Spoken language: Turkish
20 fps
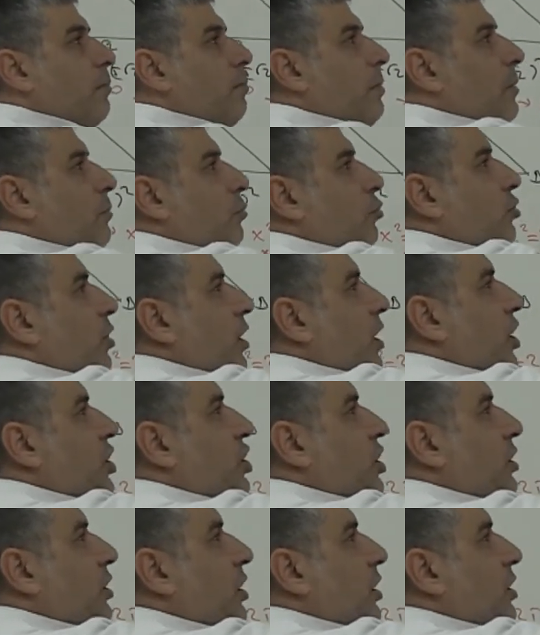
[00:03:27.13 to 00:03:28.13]
Ben burada
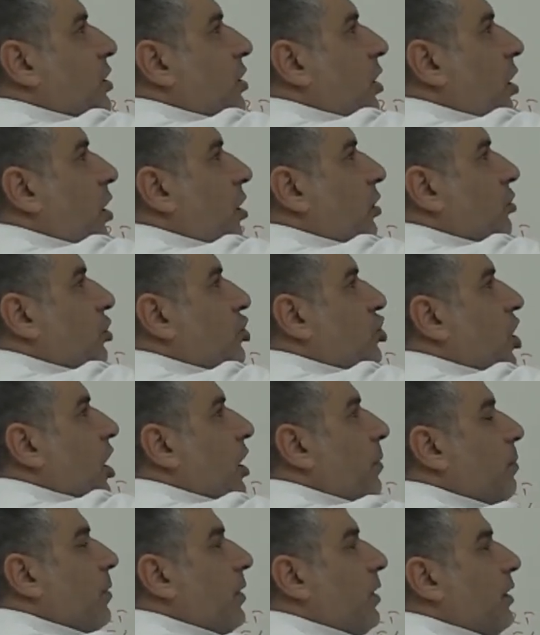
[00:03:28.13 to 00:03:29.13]
eşittir 6
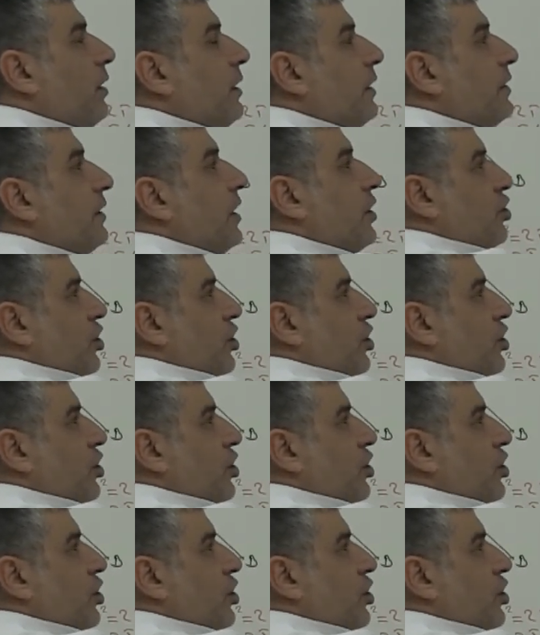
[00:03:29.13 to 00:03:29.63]
çarpı ne